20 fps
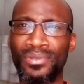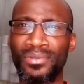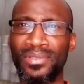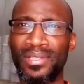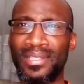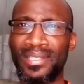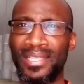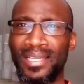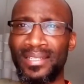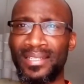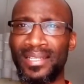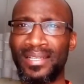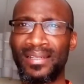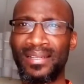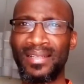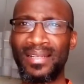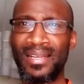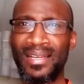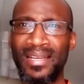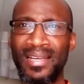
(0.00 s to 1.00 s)
de l'Éternel.
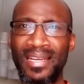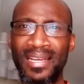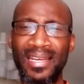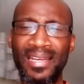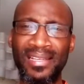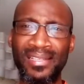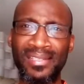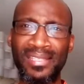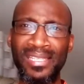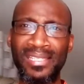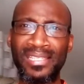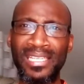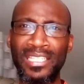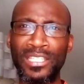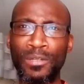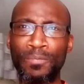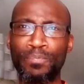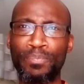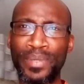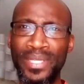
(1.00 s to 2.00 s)
Ainsi,
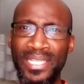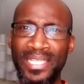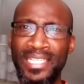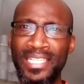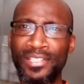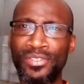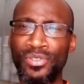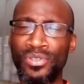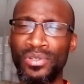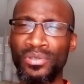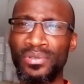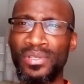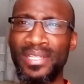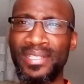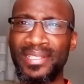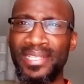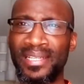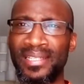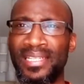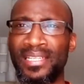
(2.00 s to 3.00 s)
cette bénédiction de
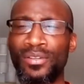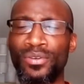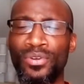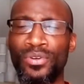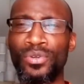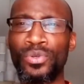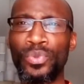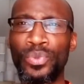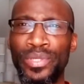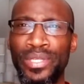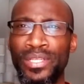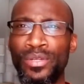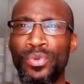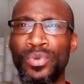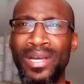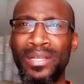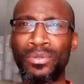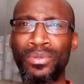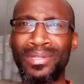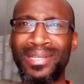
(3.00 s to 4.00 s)
l'Éternel en lui lui
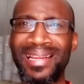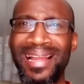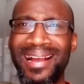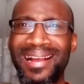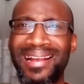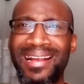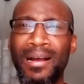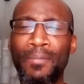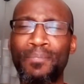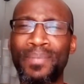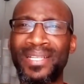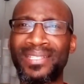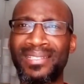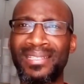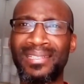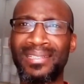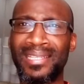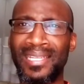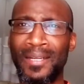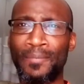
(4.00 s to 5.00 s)
a donné la
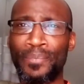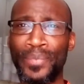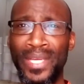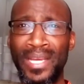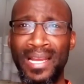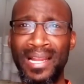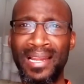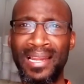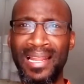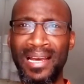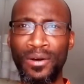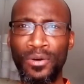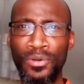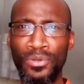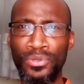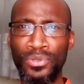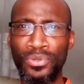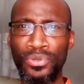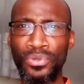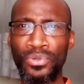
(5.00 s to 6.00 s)
capacité, l'a
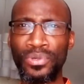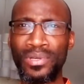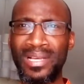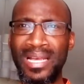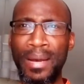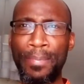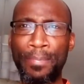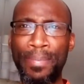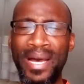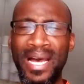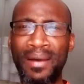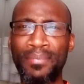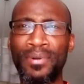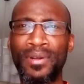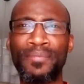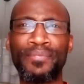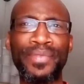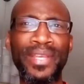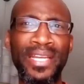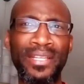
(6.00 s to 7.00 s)
rendu
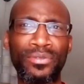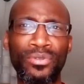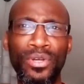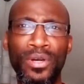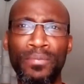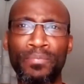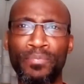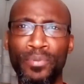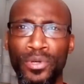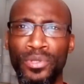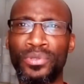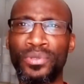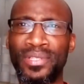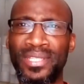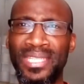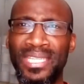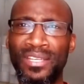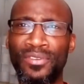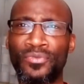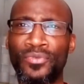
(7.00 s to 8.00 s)
capable d'être
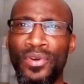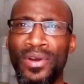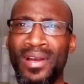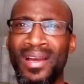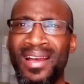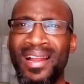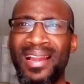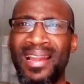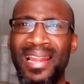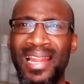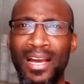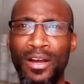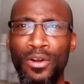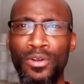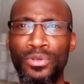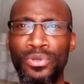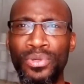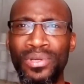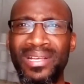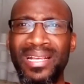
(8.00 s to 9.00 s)
productif, l'a
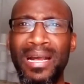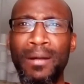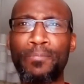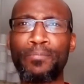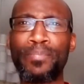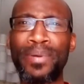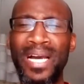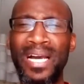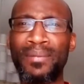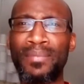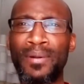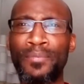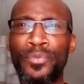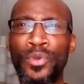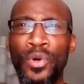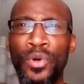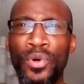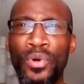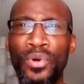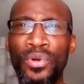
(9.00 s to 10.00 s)
rendu capable de
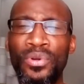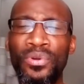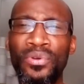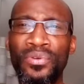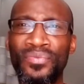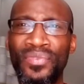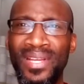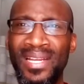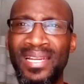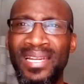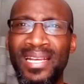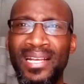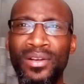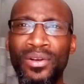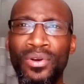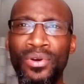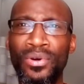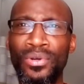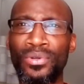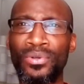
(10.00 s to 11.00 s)
relever
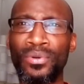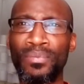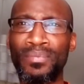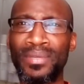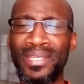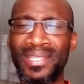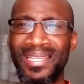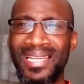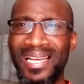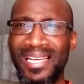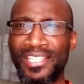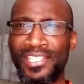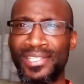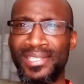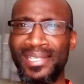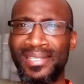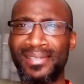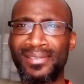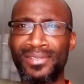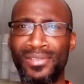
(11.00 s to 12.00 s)
l'économie, la
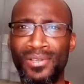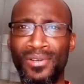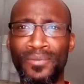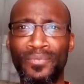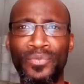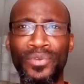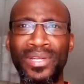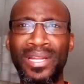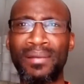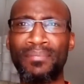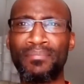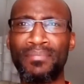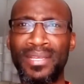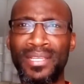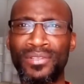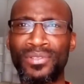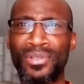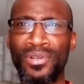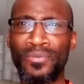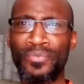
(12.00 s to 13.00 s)
gestion de la
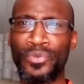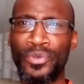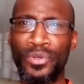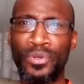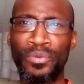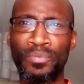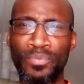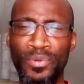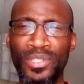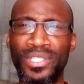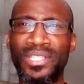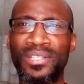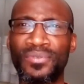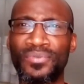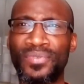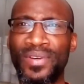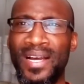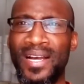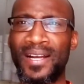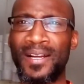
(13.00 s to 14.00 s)
maison de
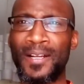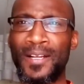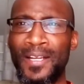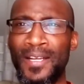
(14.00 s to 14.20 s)
Potiphar.